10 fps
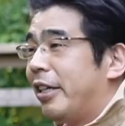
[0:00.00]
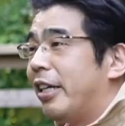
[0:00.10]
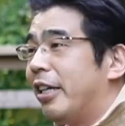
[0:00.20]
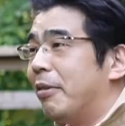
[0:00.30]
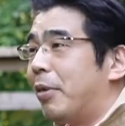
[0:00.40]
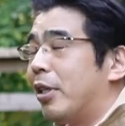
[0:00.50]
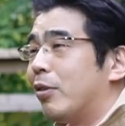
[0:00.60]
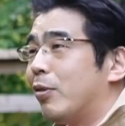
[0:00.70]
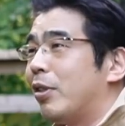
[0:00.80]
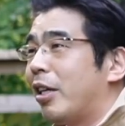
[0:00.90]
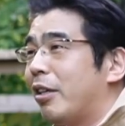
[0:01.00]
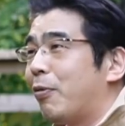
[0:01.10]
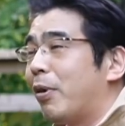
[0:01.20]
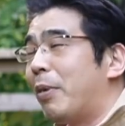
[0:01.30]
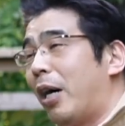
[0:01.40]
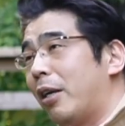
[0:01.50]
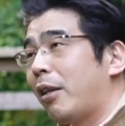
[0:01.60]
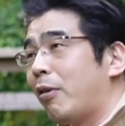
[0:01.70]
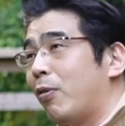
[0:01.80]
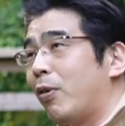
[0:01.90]
えー、まあねこれはまああな
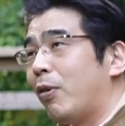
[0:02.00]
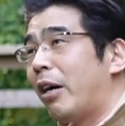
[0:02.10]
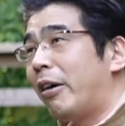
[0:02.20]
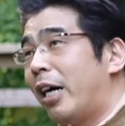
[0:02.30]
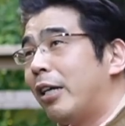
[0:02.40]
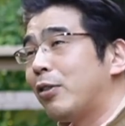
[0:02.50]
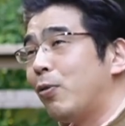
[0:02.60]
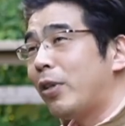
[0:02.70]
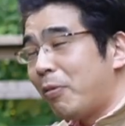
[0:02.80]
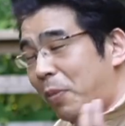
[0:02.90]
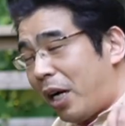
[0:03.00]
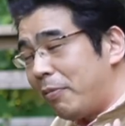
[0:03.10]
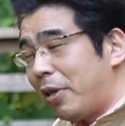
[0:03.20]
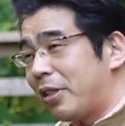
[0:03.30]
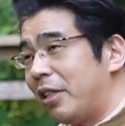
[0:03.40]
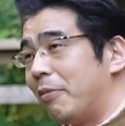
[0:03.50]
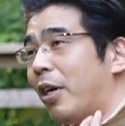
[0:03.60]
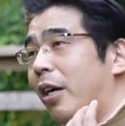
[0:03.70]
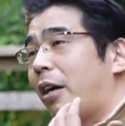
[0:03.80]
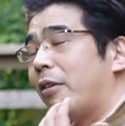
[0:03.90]
たの側がそうなる場合もあるし、
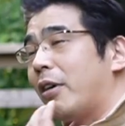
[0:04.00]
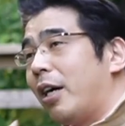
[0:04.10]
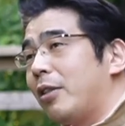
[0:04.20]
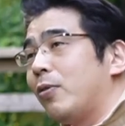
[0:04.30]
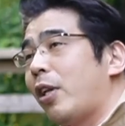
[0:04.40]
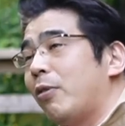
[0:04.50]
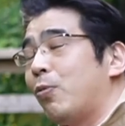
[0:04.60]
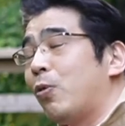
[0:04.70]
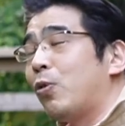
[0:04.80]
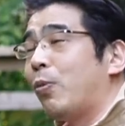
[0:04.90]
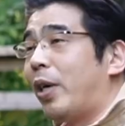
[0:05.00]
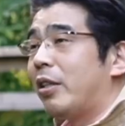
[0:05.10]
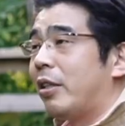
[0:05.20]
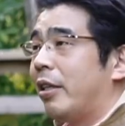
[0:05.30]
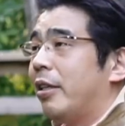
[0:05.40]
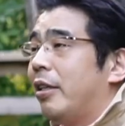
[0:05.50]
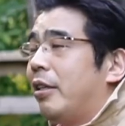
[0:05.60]
まあ、彼の側がそうなることもあって、